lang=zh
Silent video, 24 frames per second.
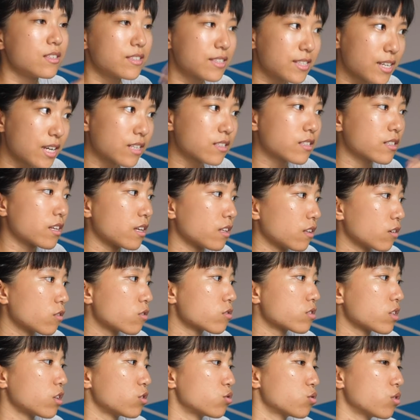这样子也能够
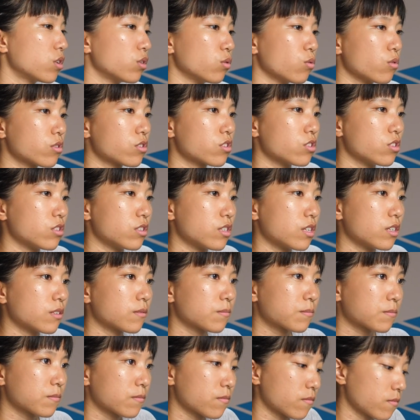省去很多时间。
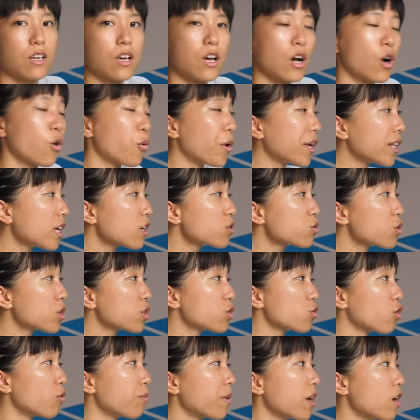回到最
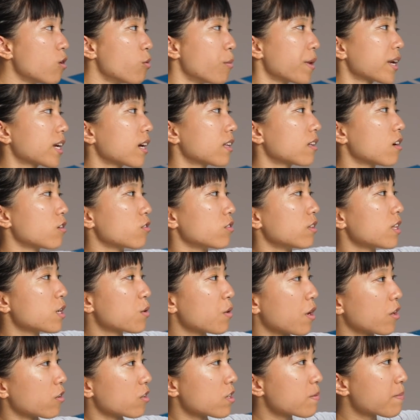左边，我们会看到另
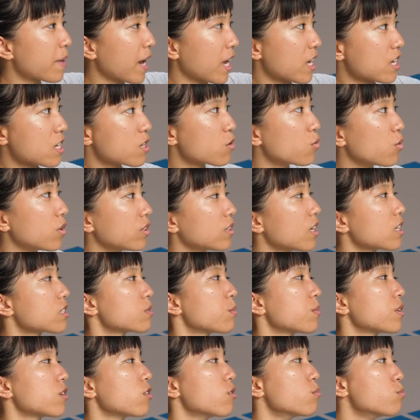外一排英文，它这
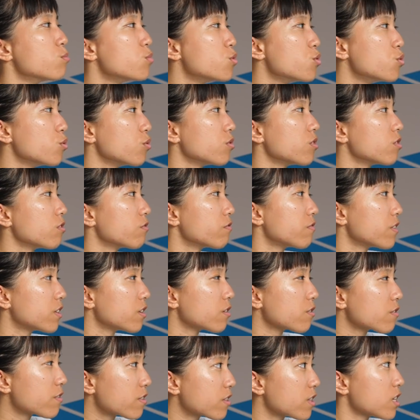边有 mood、有
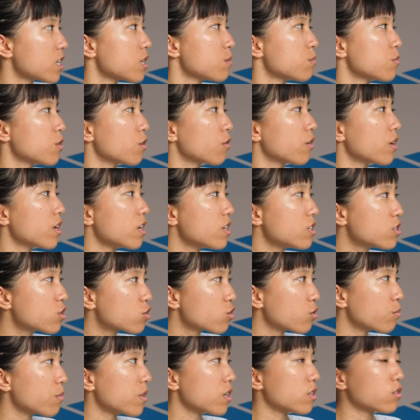video theme、有
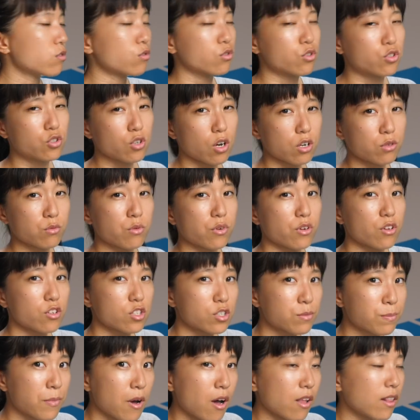instrument、有 genre、有
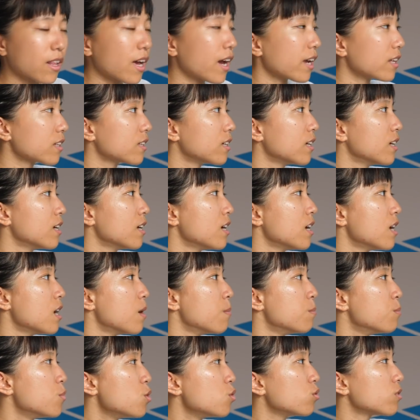spotlight。
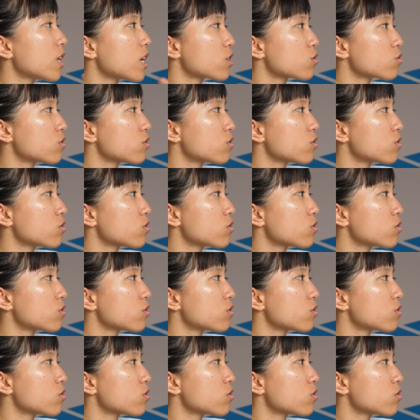mood 它